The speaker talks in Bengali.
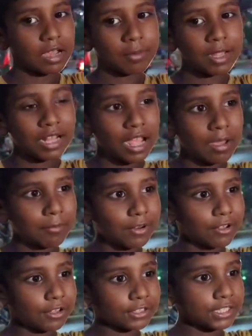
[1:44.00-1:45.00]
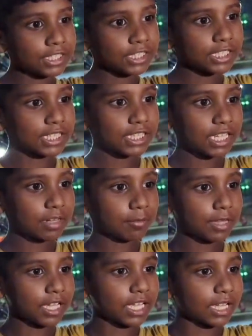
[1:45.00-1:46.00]
আমার আমরা যে
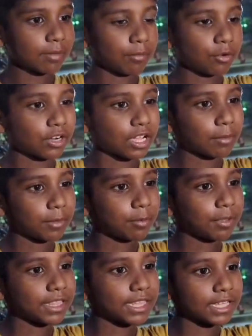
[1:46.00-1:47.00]
আমি যে